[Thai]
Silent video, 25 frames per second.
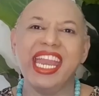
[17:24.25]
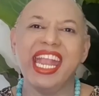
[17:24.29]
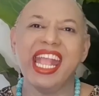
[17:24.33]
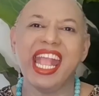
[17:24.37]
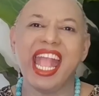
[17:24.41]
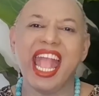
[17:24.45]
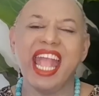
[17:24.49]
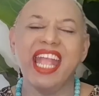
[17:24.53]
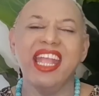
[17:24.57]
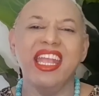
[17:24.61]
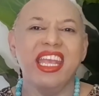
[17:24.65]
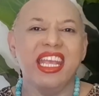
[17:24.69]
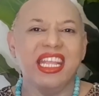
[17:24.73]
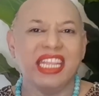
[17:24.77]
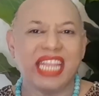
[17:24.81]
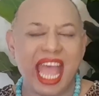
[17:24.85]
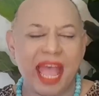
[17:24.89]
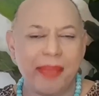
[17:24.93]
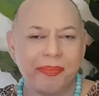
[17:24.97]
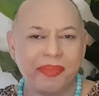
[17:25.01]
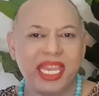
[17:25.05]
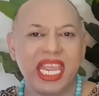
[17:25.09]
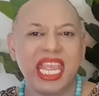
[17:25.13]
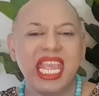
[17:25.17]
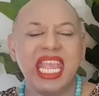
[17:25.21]
นะคะ
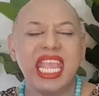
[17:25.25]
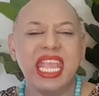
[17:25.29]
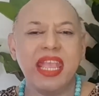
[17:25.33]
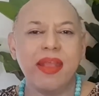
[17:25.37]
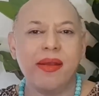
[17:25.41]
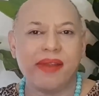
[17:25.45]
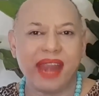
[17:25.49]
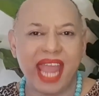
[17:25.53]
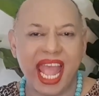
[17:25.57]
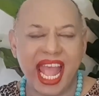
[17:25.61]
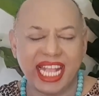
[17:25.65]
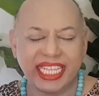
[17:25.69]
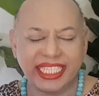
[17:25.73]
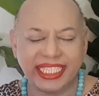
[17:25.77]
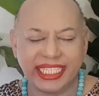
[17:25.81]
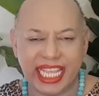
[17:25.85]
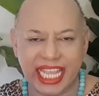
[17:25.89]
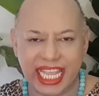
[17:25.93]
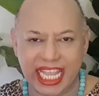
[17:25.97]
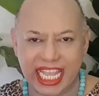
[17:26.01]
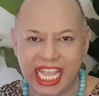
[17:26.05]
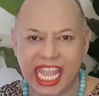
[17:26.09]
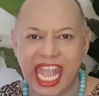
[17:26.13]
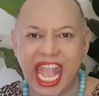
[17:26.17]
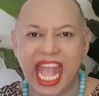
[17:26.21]
ตามที่ราศี
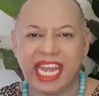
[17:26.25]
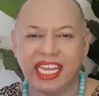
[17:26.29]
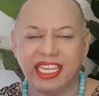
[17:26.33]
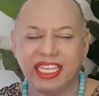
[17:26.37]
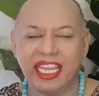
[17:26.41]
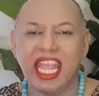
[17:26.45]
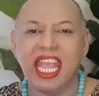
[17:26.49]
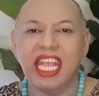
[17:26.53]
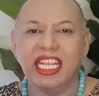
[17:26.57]
กัน